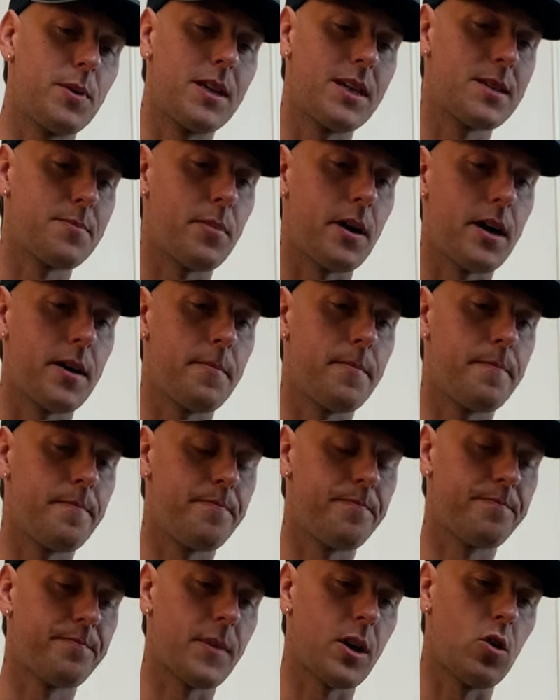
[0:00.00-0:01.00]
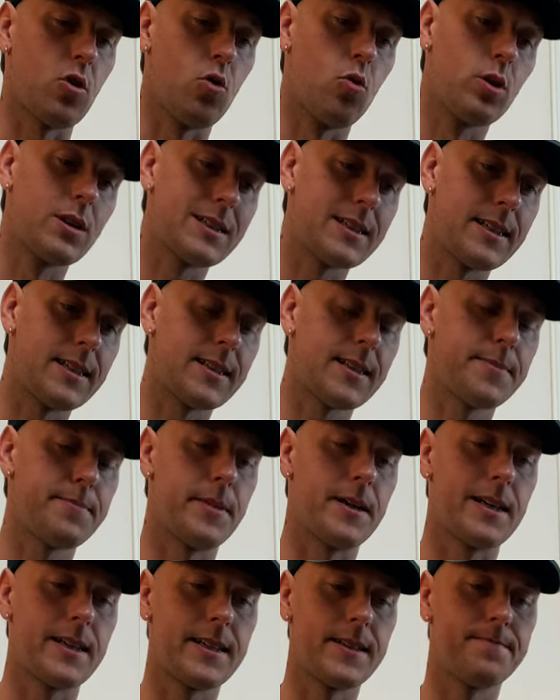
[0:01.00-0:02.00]
jetzt beim Rucksack
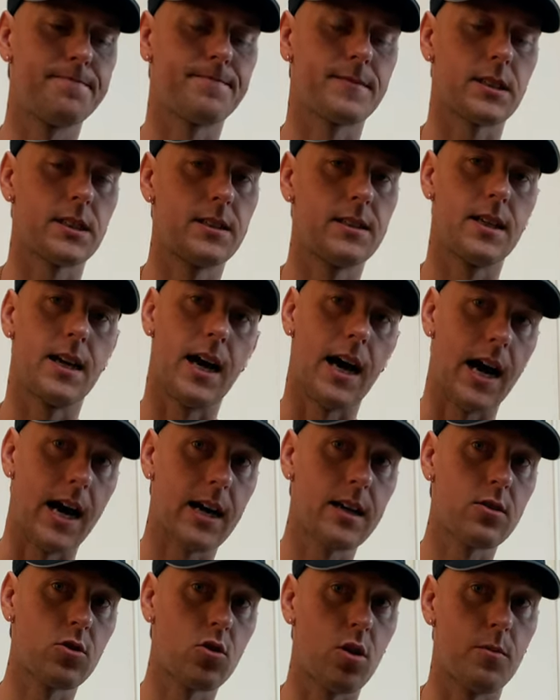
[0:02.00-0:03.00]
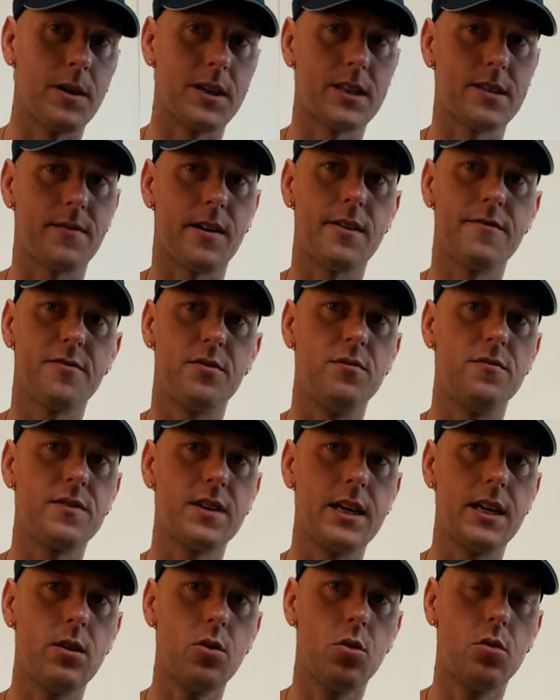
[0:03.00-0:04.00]
bei 8,25
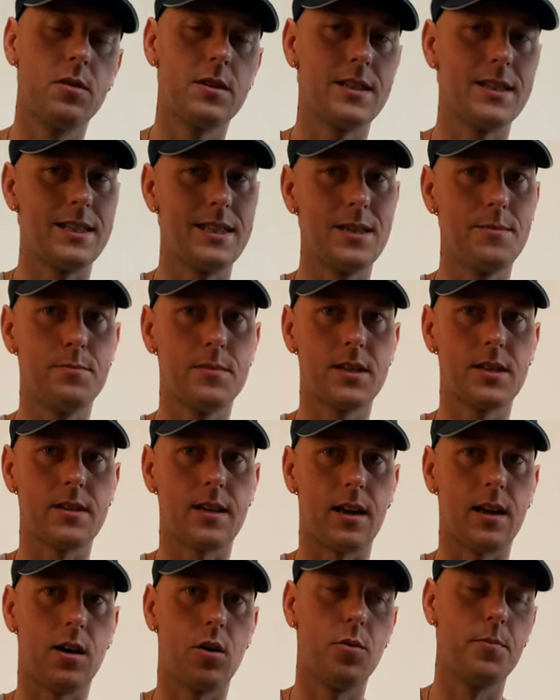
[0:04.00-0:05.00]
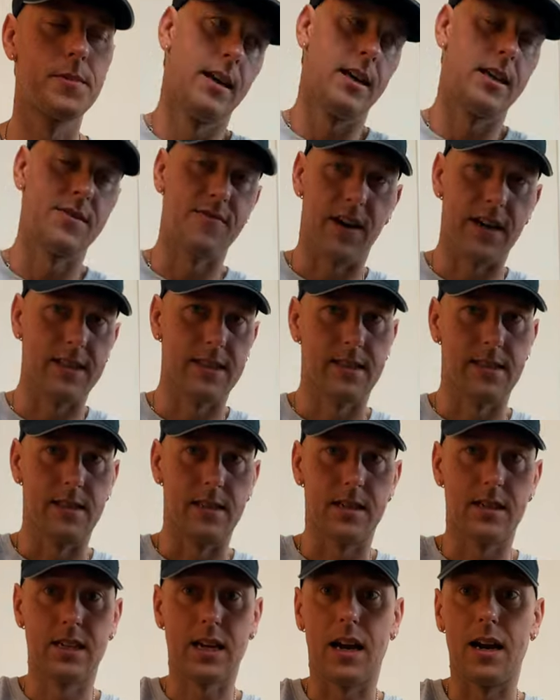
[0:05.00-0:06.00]
Kilo, 7 sind erlaubt. Ich weiß es
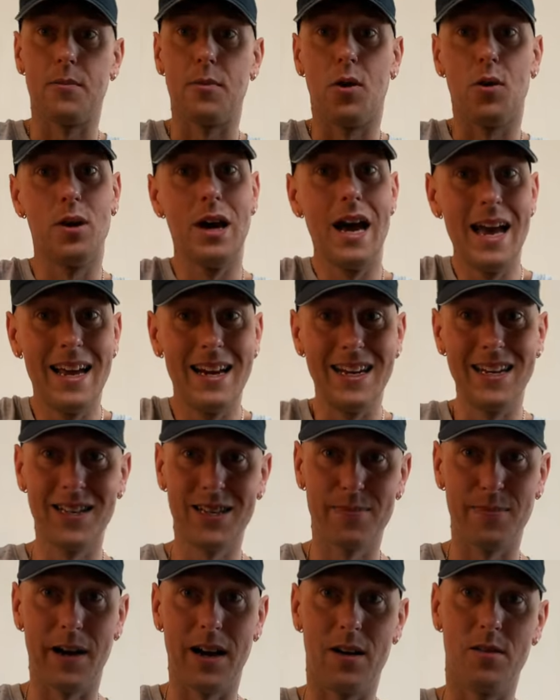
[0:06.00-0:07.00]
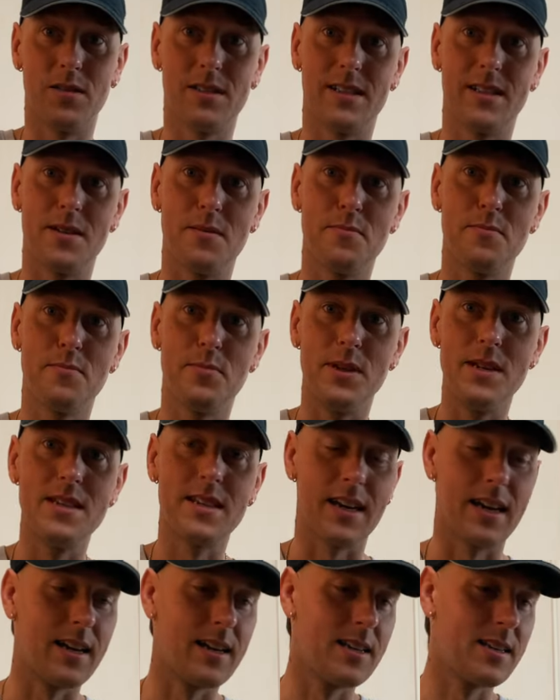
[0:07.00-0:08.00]
nicht, ich kann aber auch nichts mehr rausnehmen, bin
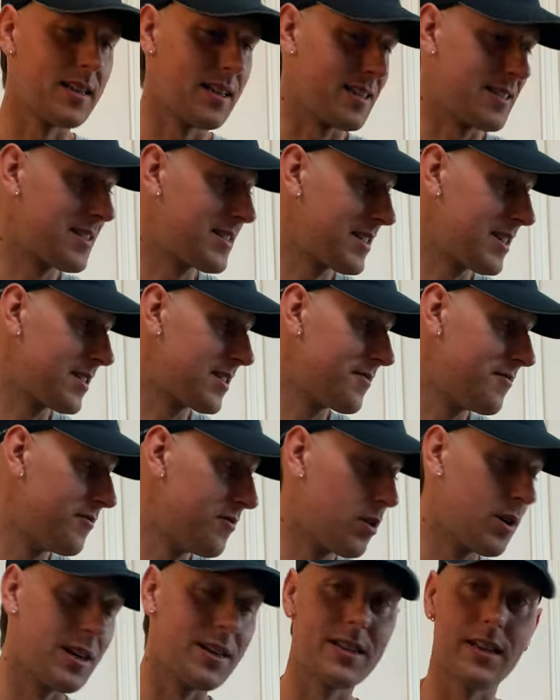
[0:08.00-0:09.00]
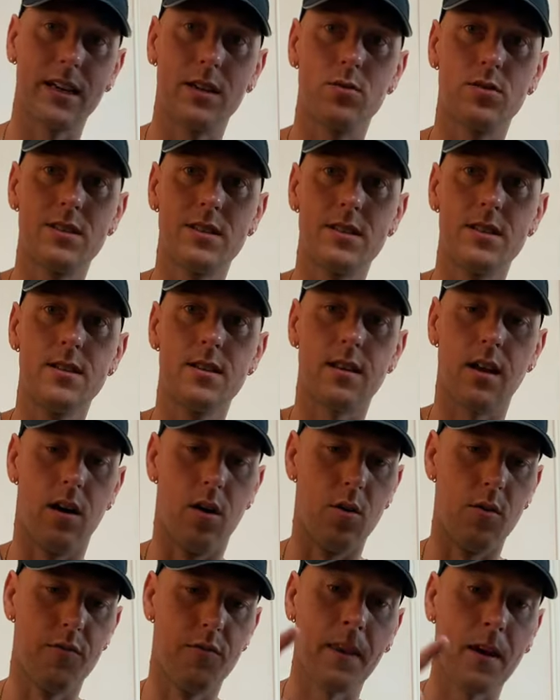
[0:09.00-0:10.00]
ich ehrlich. Es ist jetzt wirklich reduziert
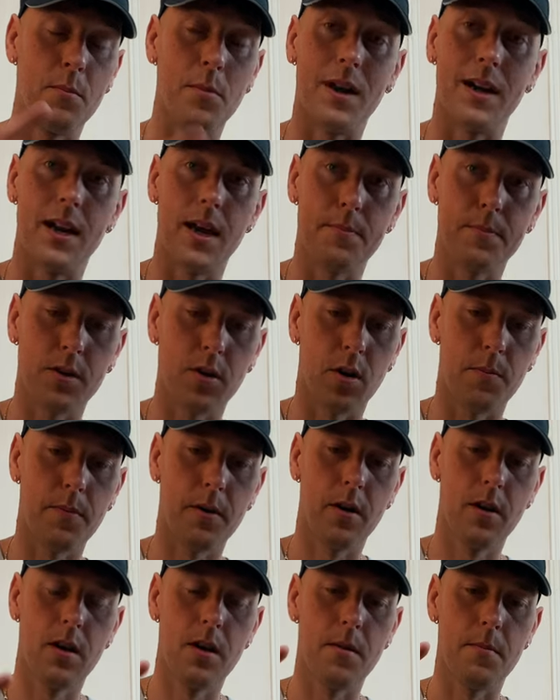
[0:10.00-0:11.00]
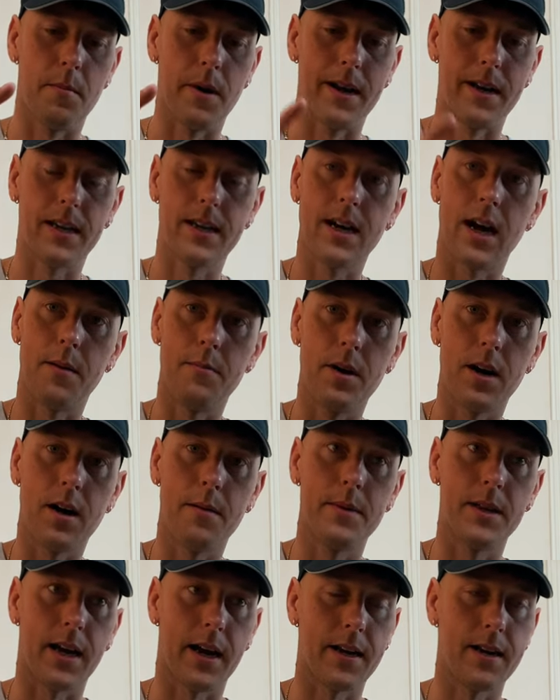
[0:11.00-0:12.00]
auf mein Laptop, meine Kamera
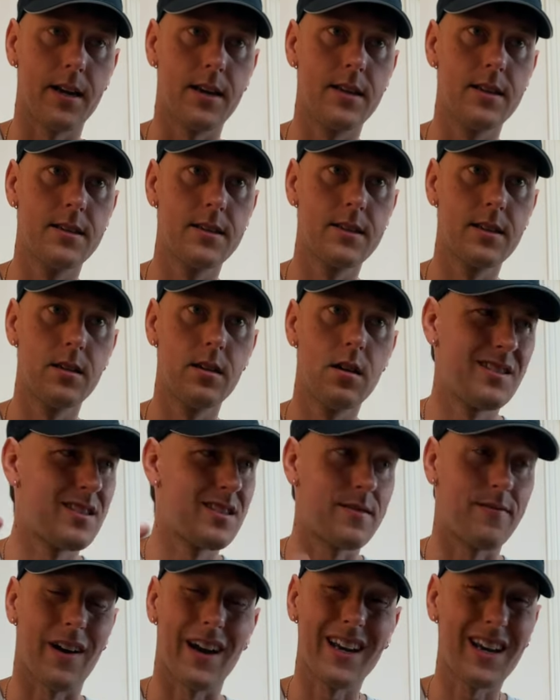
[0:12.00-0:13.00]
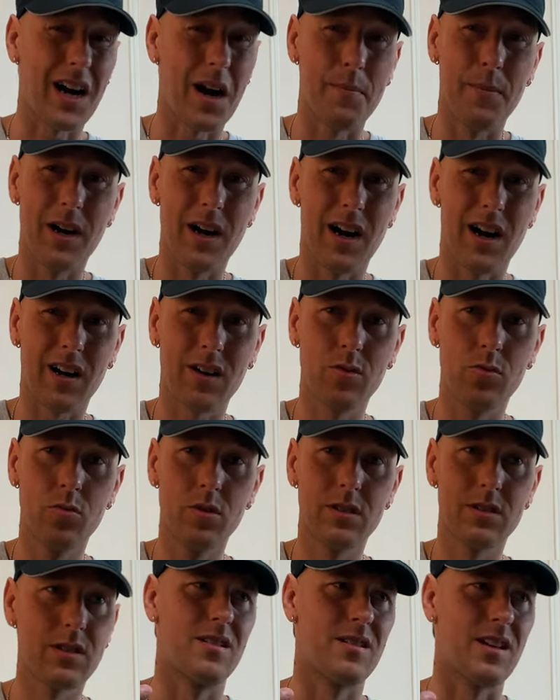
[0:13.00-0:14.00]
mit einer Linse, zwei
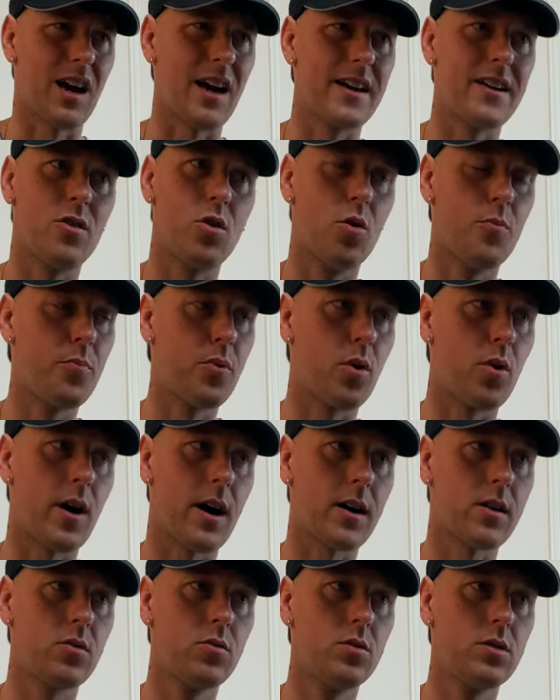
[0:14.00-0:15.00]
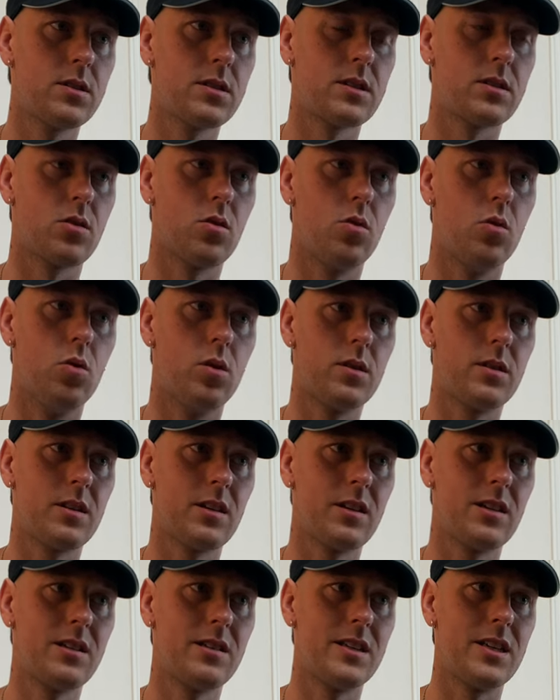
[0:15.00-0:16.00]
Kamera-Akkus, drei GoPro-Akkus
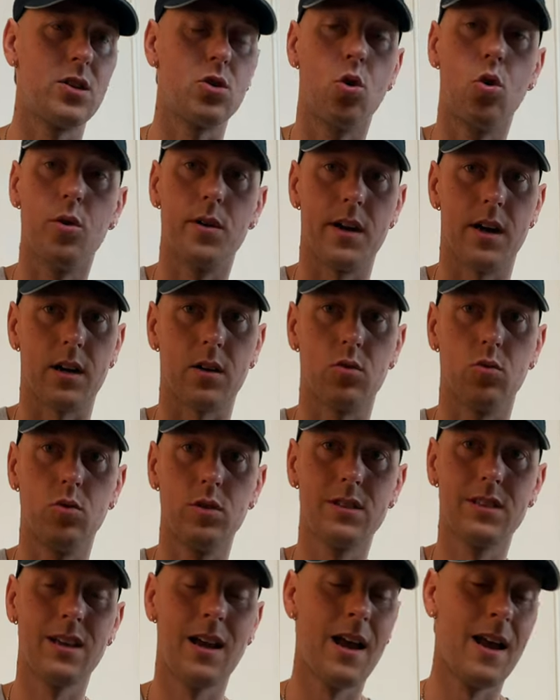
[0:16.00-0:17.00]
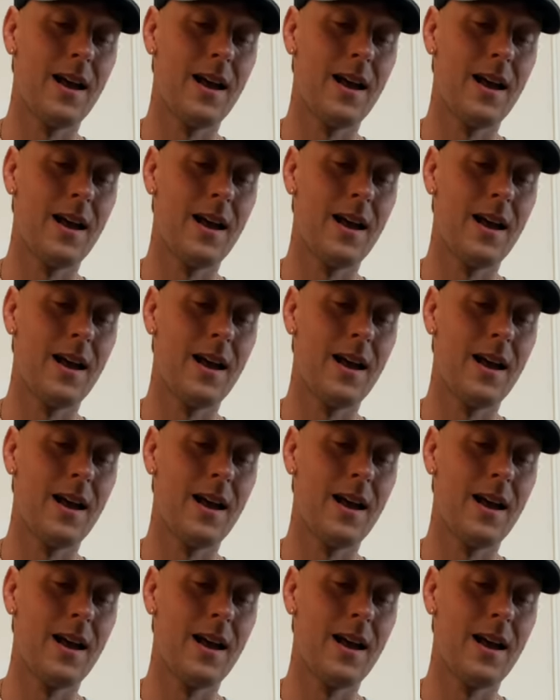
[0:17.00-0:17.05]
und die Drohnen-Akkus.